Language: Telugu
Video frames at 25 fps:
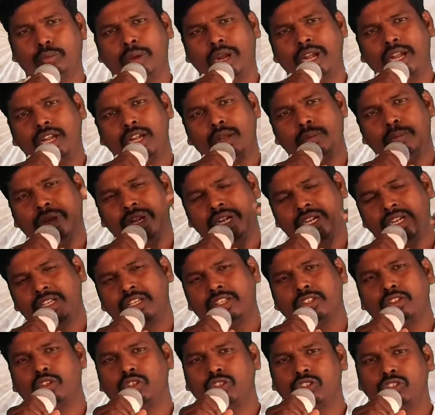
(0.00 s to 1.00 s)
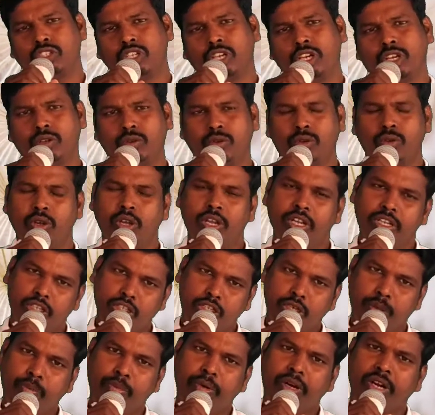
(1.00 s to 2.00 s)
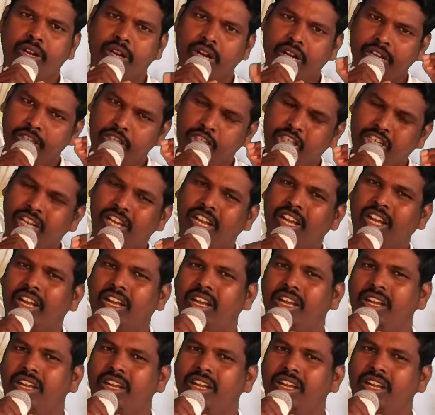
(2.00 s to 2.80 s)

మళ్ళీ బయటికి తీశారు చెప్పాడు రాజా